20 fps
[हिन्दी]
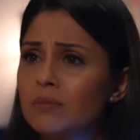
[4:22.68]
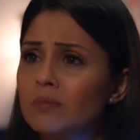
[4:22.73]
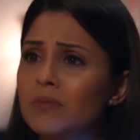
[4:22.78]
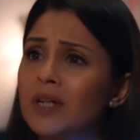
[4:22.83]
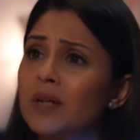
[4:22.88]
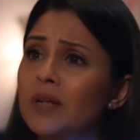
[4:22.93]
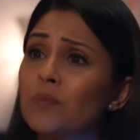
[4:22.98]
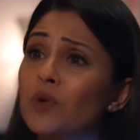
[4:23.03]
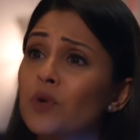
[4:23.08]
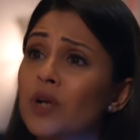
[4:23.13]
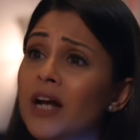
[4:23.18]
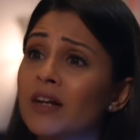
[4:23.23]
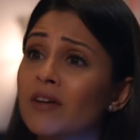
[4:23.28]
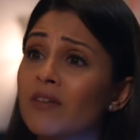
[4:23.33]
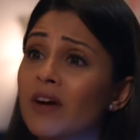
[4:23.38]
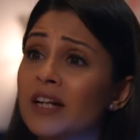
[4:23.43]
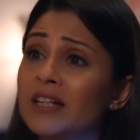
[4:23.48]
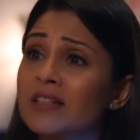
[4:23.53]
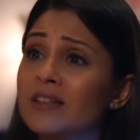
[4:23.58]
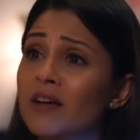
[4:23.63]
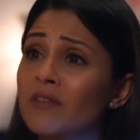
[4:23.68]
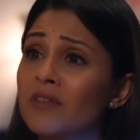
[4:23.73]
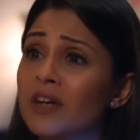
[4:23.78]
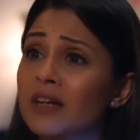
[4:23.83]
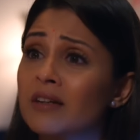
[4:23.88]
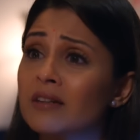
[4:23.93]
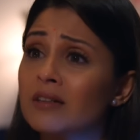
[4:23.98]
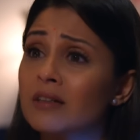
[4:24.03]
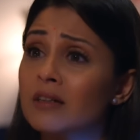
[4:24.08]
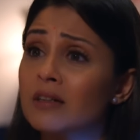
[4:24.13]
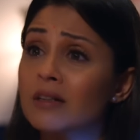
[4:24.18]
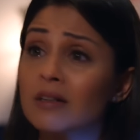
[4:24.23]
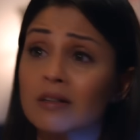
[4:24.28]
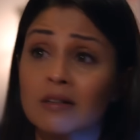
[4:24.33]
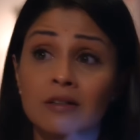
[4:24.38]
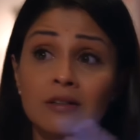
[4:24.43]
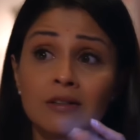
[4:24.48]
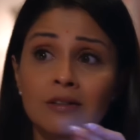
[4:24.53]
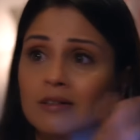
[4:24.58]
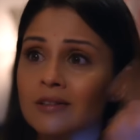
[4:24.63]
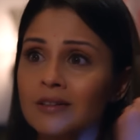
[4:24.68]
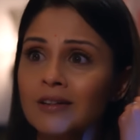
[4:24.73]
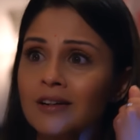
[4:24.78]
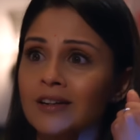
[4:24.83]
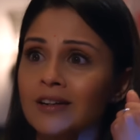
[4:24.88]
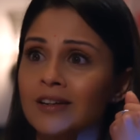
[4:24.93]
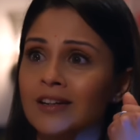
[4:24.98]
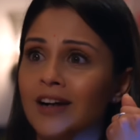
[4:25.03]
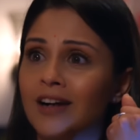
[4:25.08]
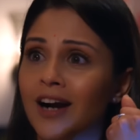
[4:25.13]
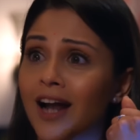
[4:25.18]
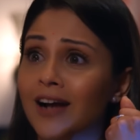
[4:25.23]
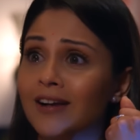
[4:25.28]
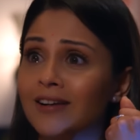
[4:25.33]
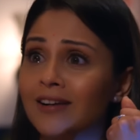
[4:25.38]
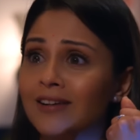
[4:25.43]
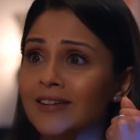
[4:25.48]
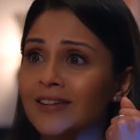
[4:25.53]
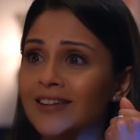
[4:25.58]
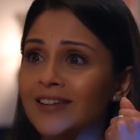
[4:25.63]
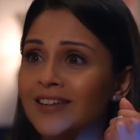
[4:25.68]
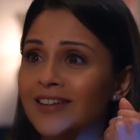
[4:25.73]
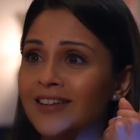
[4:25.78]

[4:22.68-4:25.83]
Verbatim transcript: मेरी पुरानी वाली सभी कड़क